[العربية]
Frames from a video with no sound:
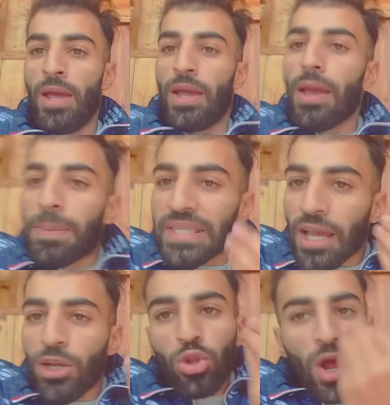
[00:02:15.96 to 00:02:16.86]
يا بصح
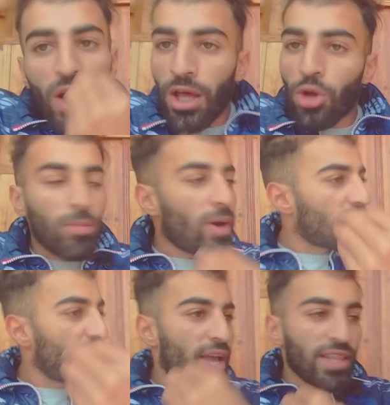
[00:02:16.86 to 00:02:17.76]
كي تروح لداركم
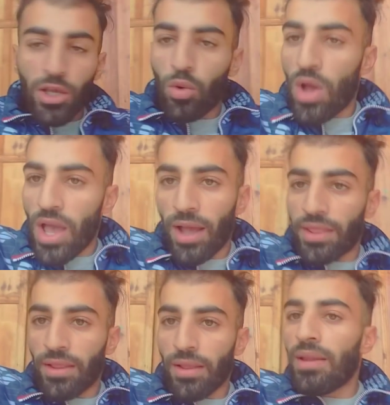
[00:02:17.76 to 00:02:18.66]
قادر يعديك واحد
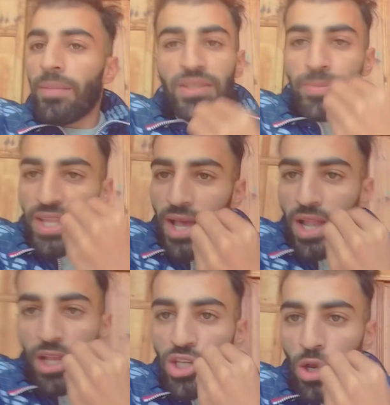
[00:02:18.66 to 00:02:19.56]
انا ما
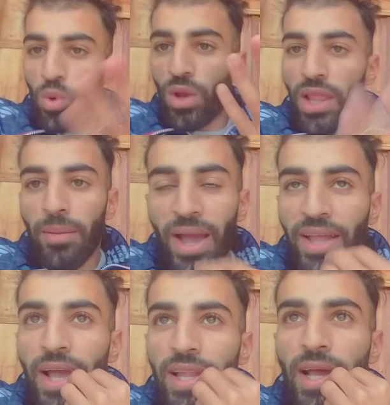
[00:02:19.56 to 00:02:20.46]
نتمناها لكش يا خويا الله
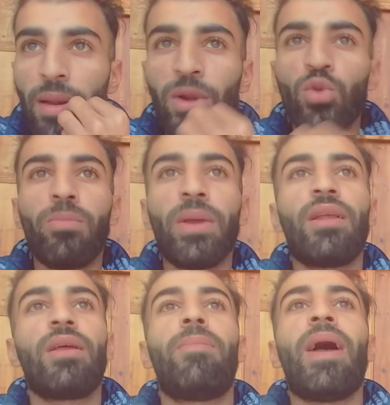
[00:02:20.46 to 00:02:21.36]
يبعد عليك المرض
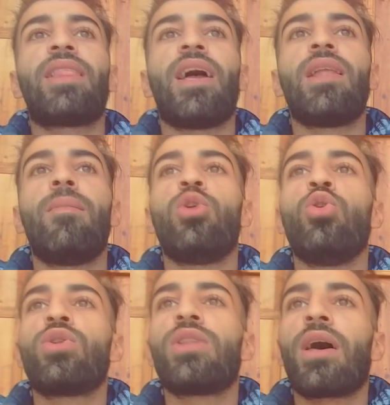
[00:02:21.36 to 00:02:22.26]
ويبعد على
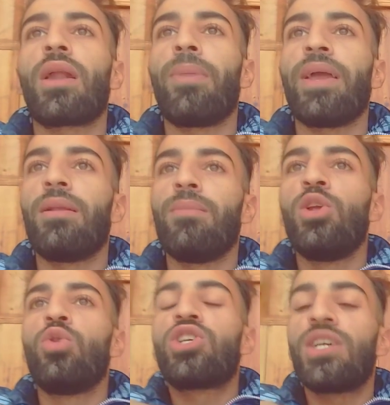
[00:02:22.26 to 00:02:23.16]
مليون 40
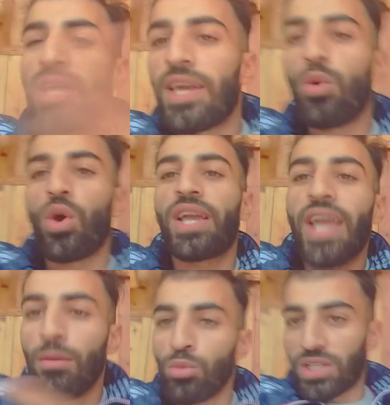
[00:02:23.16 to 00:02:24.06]
مليون جزائري وعلى
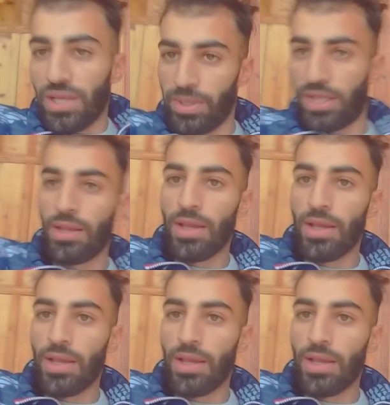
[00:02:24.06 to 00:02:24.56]
كاع المسلمين